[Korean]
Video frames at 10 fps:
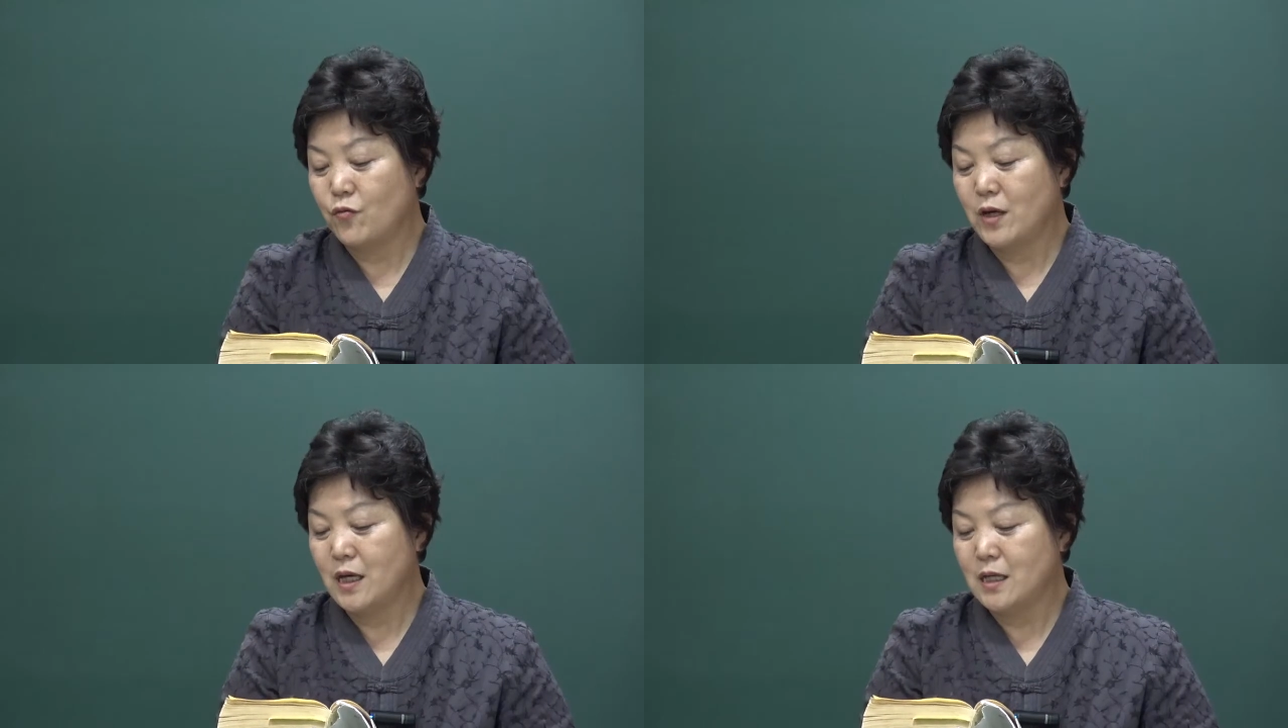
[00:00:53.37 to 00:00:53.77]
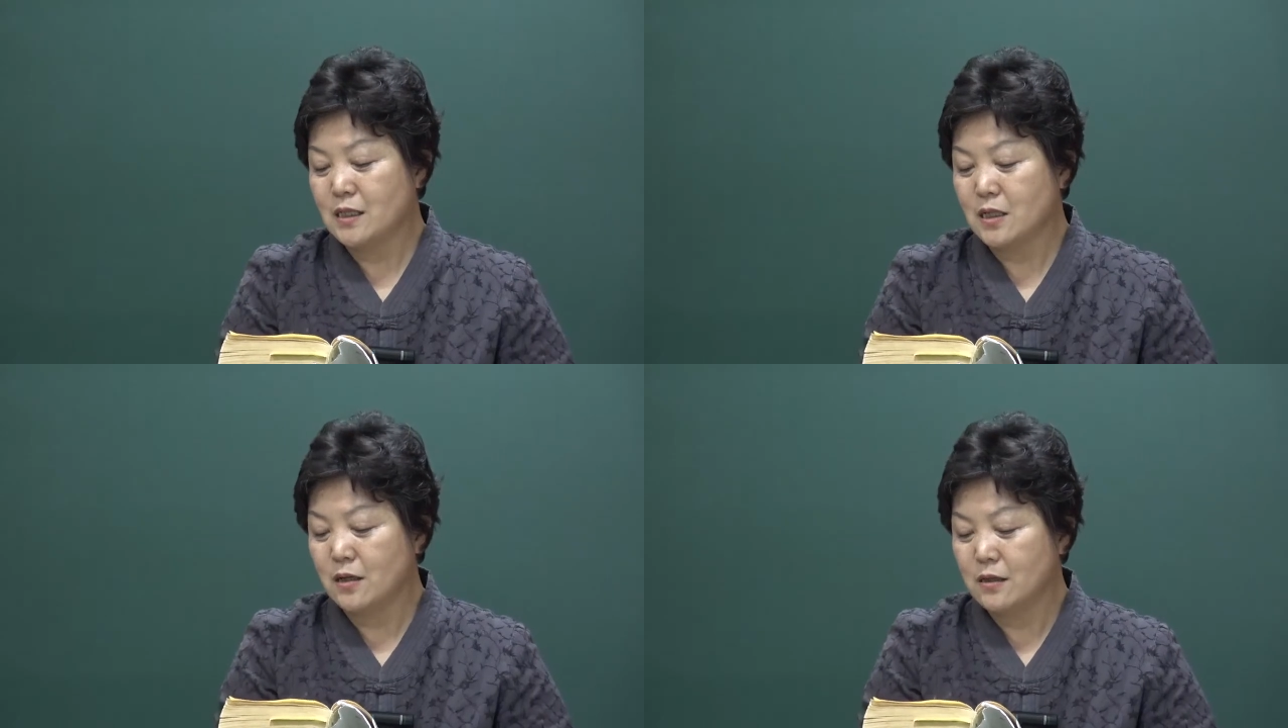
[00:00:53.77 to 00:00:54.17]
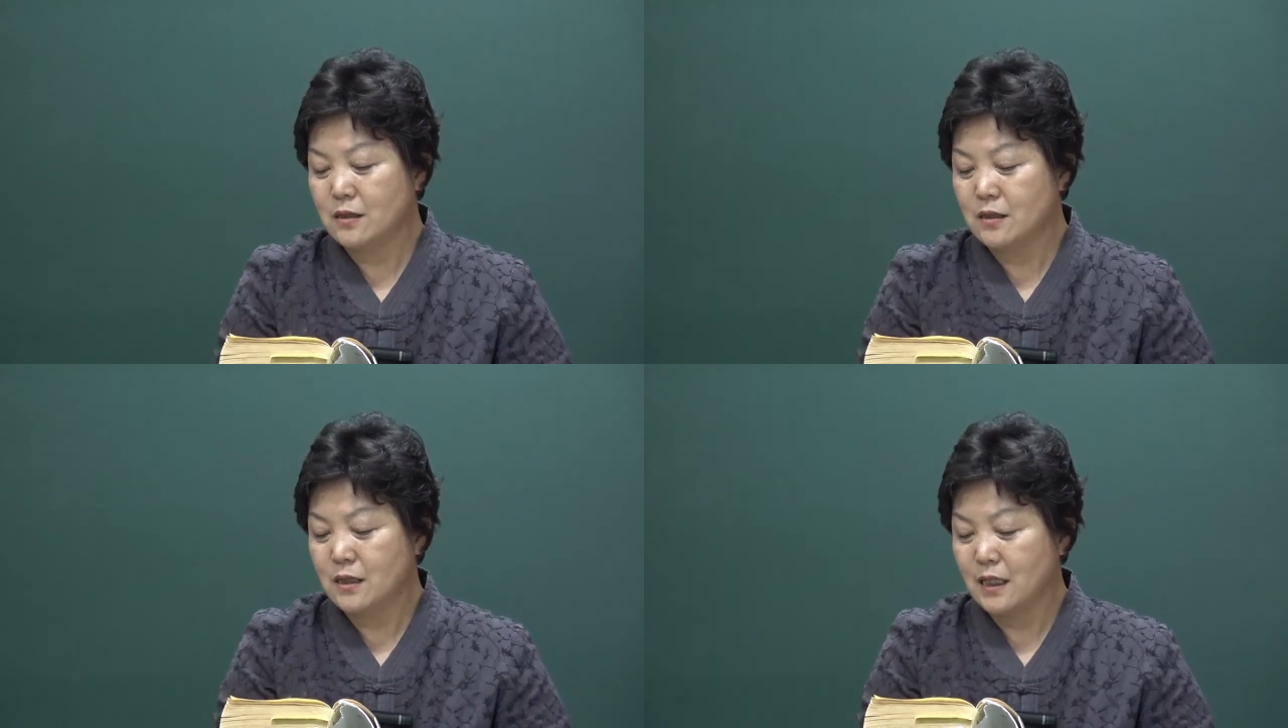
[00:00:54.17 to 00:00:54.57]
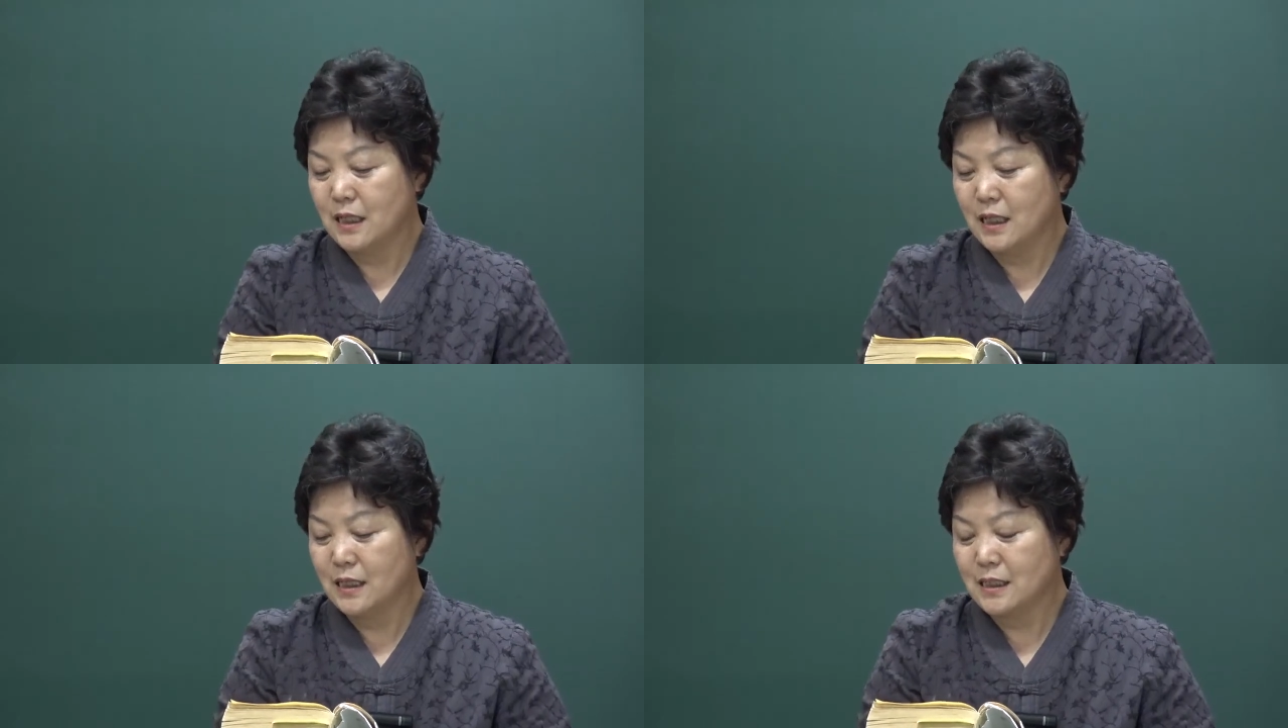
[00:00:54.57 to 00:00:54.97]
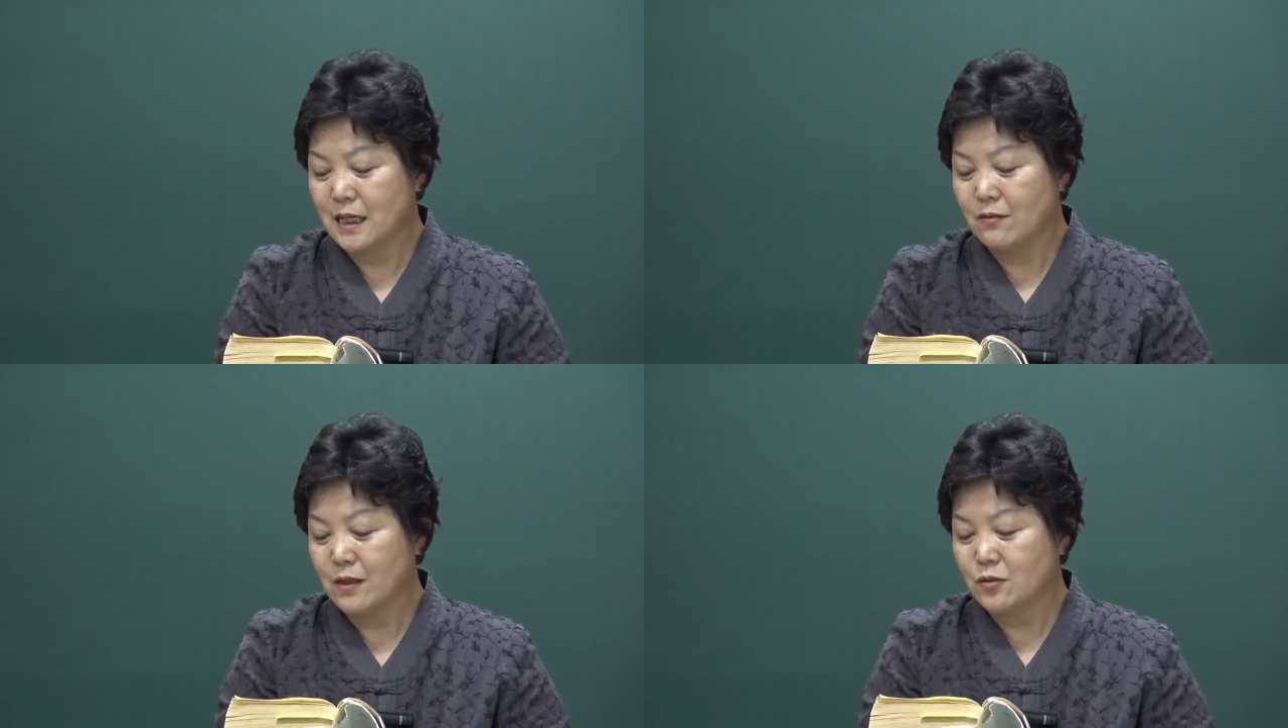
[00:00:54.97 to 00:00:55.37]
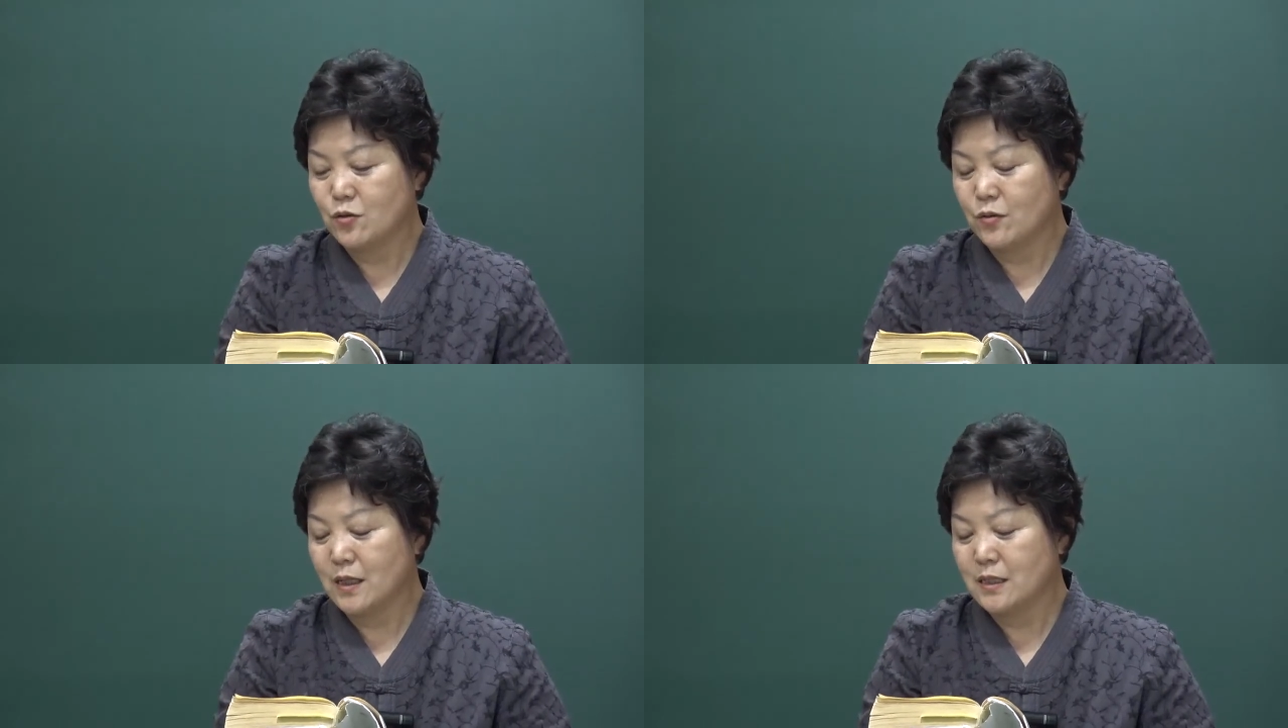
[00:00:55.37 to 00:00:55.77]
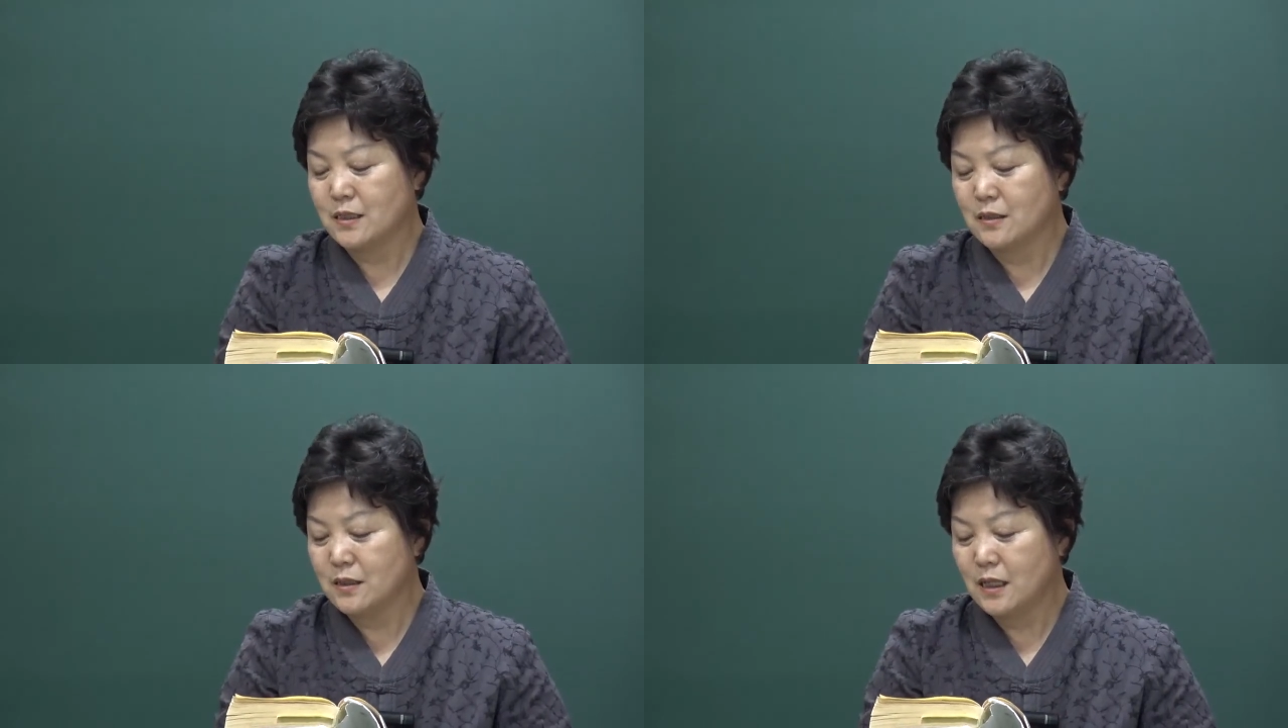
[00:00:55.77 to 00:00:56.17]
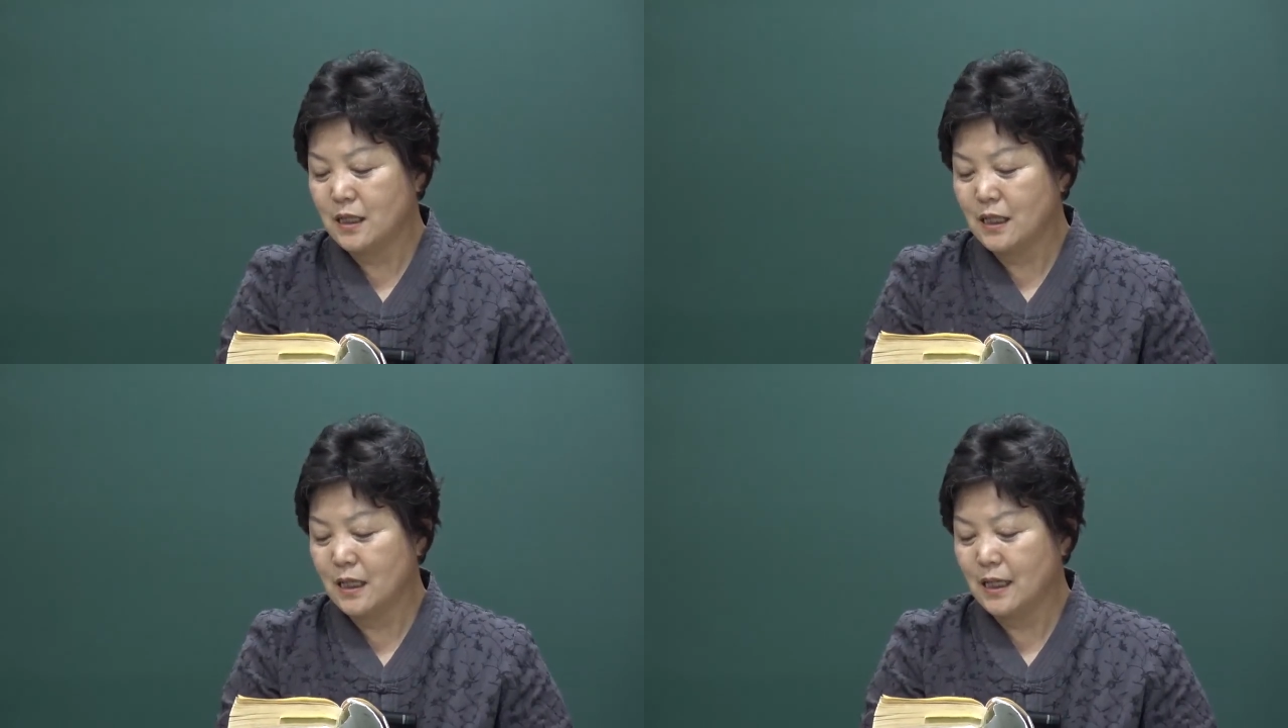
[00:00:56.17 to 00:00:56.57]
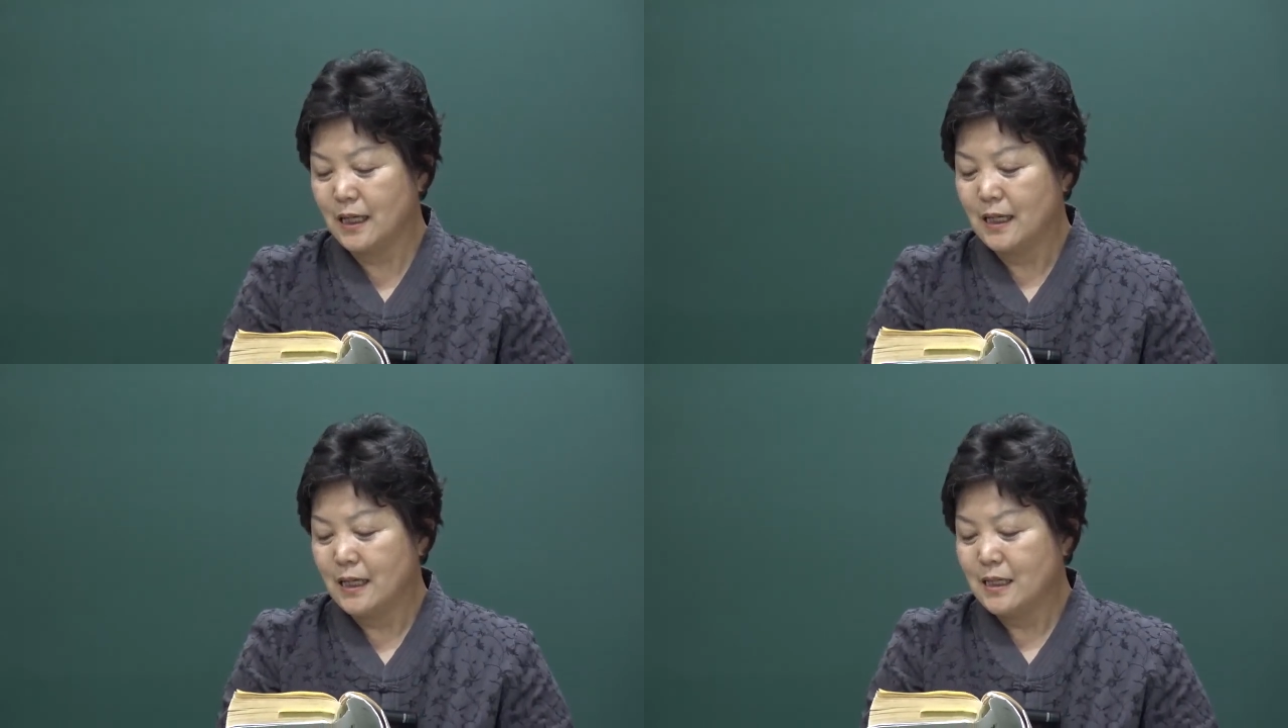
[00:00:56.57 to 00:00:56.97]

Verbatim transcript: 위 정응이니 사와 초가 정응이니